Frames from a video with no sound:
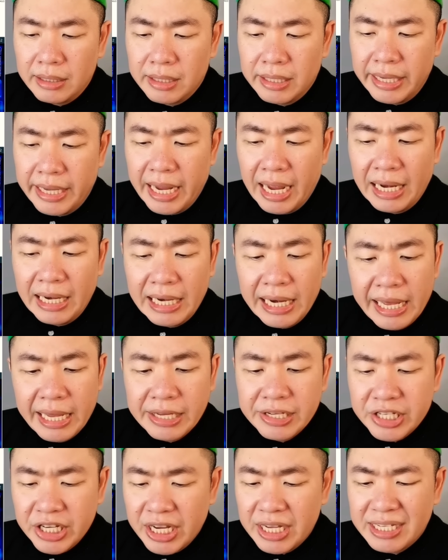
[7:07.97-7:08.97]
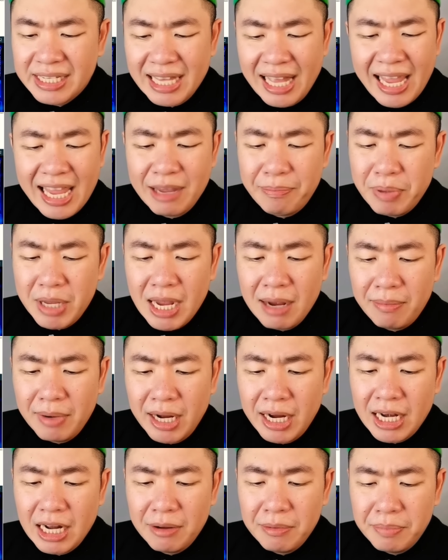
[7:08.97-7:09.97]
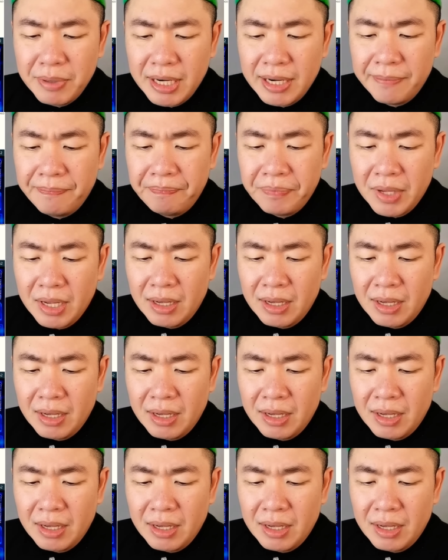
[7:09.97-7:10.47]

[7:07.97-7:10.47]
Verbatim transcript: The Allegiance และอีกเพียบเลยนะเพื่อน